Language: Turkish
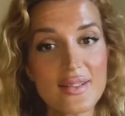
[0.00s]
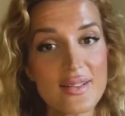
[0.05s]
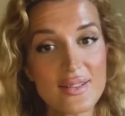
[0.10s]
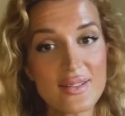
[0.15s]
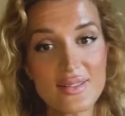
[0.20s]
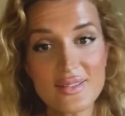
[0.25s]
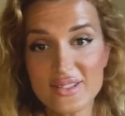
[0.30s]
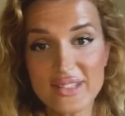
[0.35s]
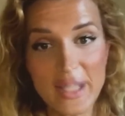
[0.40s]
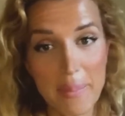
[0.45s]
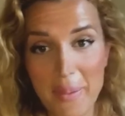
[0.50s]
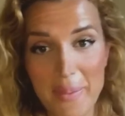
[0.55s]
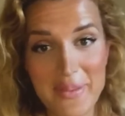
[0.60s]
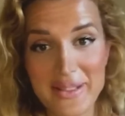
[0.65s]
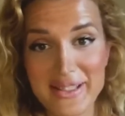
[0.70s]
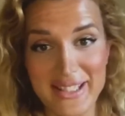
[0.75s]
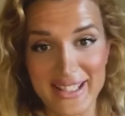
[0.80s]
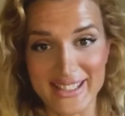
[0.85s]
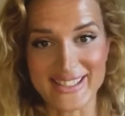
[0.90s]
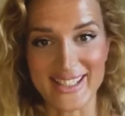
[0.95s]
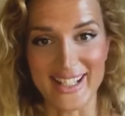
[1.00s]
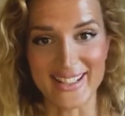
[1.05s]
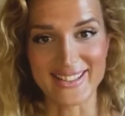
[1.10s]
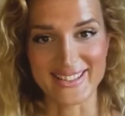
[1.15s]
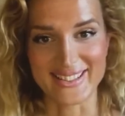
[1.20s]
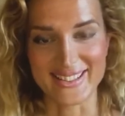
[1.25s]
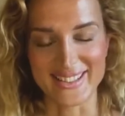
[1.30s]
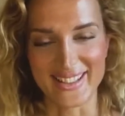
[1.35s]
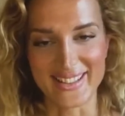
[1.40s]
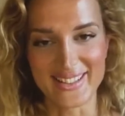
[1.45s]
e, tepemin tası
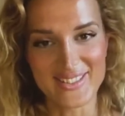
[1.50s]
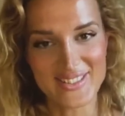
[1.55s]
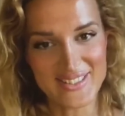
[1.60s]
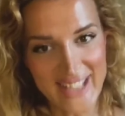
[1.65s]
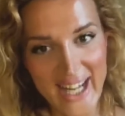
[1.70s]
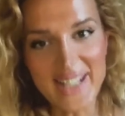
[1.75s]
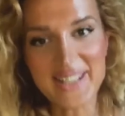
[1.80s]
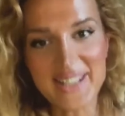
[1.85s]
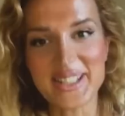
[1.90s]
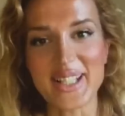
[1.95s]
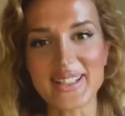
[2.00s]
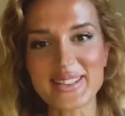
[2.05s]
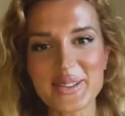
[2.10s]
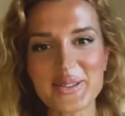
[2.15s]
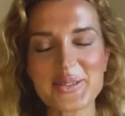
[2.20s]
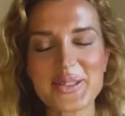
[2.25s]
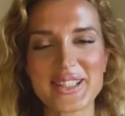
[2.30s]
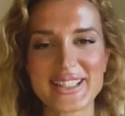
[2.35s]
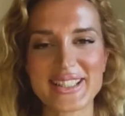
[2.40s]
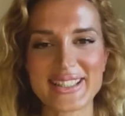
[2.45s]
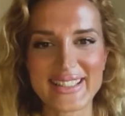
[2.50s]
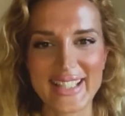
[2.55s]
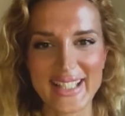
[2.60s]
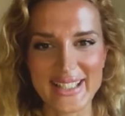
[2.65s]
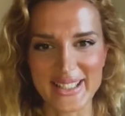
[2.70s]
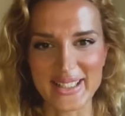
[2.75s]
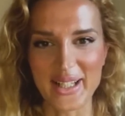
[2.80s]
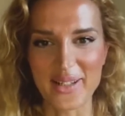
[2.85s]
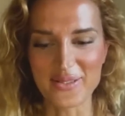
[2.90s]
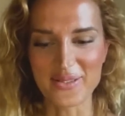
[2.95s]
attı. Gerçekten onun
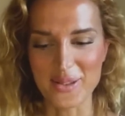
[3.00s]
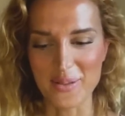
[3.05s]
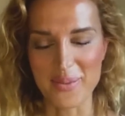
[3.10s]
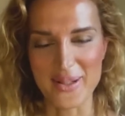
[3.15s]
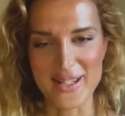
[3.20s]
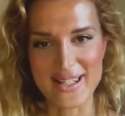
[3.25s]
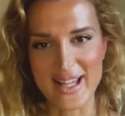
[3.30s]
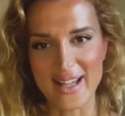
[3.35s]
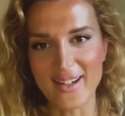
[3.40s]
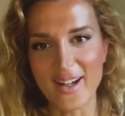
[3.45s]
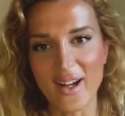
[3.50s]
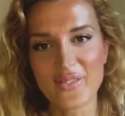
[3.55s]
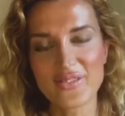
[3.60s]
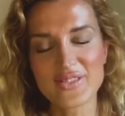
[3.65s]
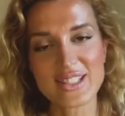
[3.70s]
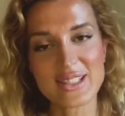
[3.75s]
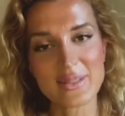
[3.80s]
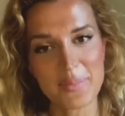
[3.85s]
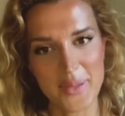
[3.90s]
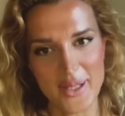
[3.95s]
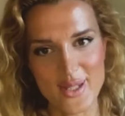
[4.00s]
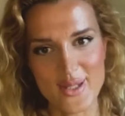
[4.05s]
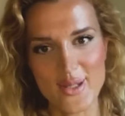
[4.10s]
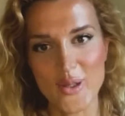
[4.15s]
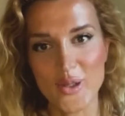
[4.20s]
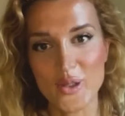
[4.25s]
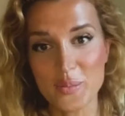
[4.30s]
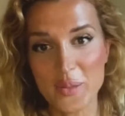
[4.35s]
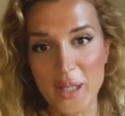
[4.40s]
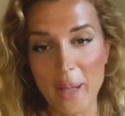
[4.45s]
için geçen hafta pazar haftalık
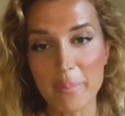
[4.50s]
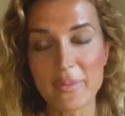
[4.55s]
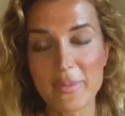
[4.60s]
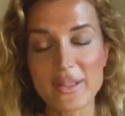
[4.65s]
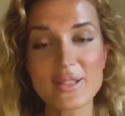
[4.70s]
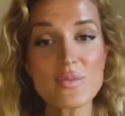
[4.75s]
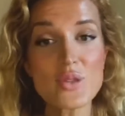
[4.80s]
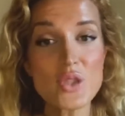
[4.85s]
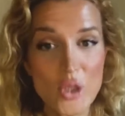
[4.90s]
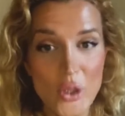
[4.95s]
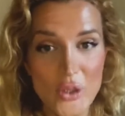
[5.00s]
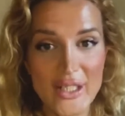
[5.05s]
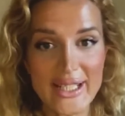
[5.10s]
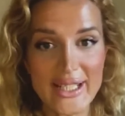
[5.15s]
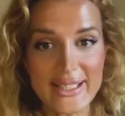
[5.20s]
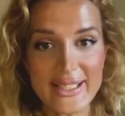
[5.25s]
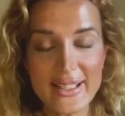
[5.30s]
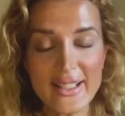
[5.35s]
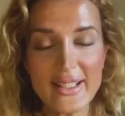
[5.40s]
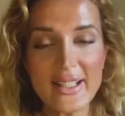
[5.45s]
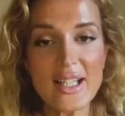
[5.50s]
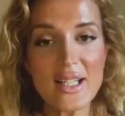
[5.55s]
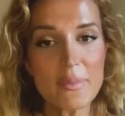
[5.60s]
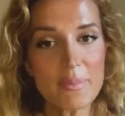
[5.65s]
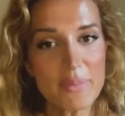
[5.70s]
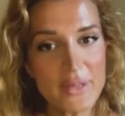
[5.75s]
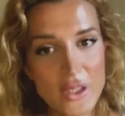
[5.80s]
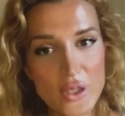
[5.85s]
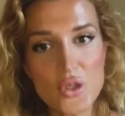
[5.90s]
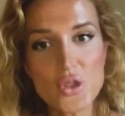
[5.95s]
piyasa yorumu yapmadım. Şöyle ki
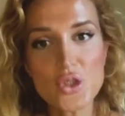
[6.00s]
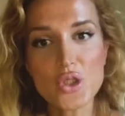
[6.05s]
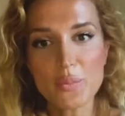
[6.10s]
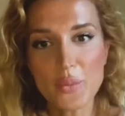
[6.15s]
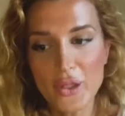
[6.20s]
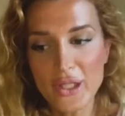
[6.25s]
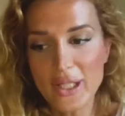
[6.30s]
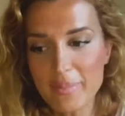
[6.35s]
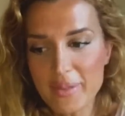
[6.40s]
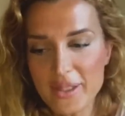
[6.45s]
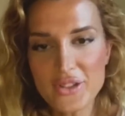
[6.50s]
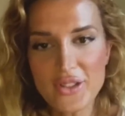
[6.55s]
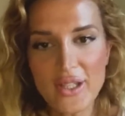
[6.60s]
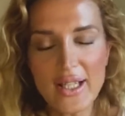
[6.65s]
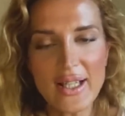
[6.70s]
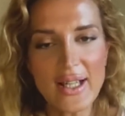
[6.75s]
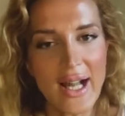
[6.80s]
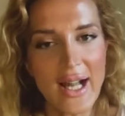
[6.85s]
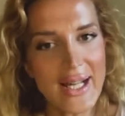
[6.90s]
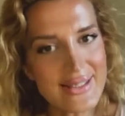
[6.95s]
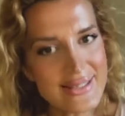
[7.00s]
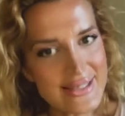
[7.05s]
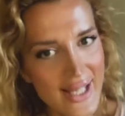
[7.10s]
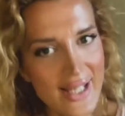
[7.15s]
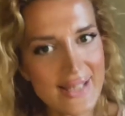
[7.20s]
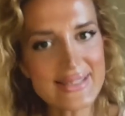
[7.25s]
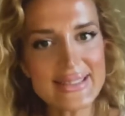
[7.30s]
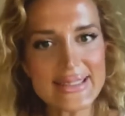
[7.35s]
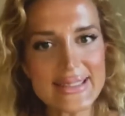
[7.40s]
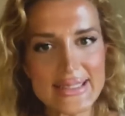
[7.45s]
bir küçücük böyle bir hani
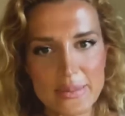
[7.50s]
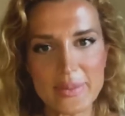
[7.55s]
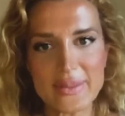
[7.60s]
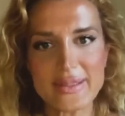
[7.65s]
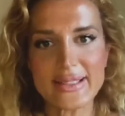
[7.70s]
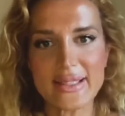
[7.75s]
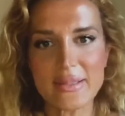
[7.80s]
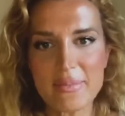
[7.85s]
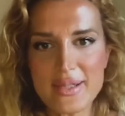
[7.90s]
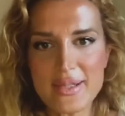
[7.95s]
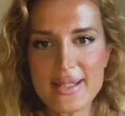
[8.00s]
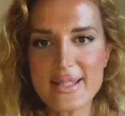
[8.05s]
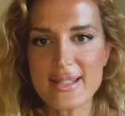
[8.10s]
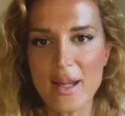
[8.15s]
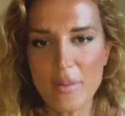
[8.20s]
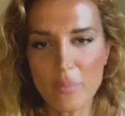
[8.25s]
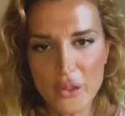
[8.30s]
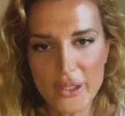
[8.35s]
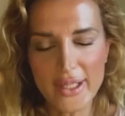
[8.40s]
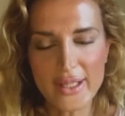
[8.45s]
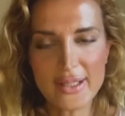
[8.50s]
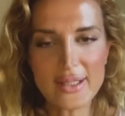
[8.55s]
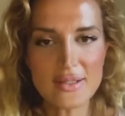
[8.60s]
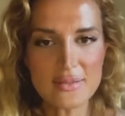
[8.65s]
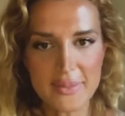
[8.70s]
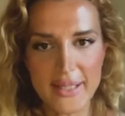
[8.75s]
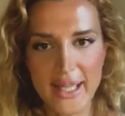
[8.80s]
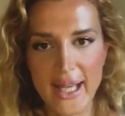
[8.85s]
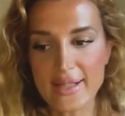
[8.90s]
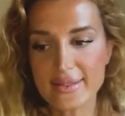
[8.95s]
tatil gibi diyeyim İstanbul'a
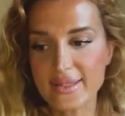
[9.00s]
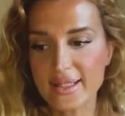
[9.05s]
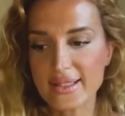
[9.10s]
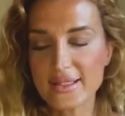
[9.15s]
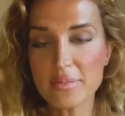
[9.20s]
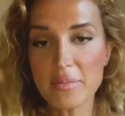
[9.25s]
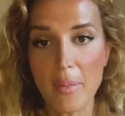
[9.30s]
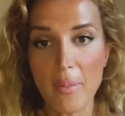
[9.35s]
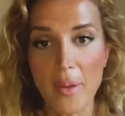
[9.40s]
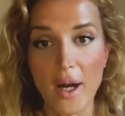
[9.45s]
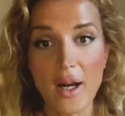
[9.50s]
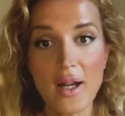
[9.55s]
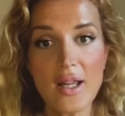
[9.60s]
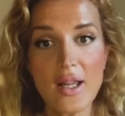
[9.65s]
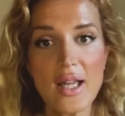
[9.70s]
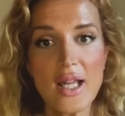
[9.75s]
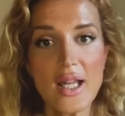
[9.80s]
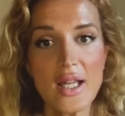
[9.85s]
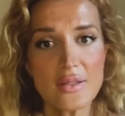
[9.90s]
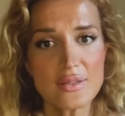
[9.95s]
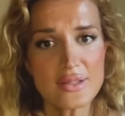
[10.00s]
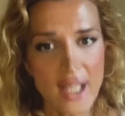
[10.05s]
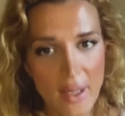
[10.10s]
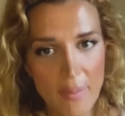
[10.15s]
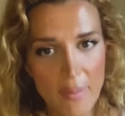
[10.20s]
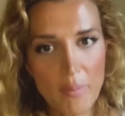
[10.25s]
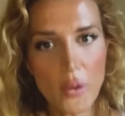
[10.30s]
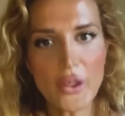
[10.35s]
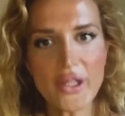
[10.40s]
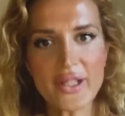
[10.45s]
yakın bir yerdeydim ama
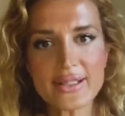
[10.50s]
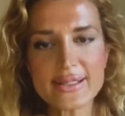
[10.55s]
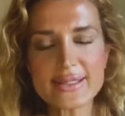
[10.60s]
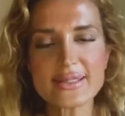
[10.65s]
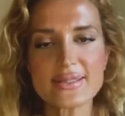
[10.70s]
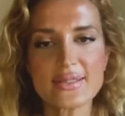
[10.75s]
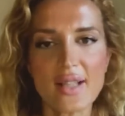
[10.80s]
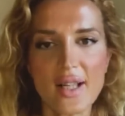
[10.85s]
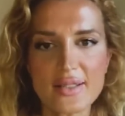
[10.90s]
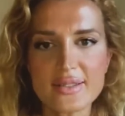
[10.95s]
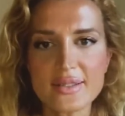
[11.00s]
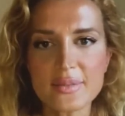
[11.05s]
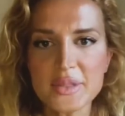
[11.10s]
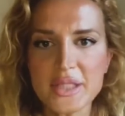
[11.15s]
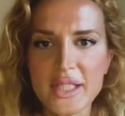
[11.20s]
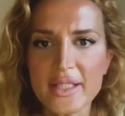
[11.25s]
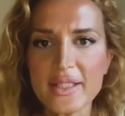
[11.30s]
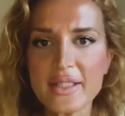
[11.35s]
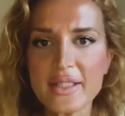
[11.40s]
Tam böyle hazırlandım,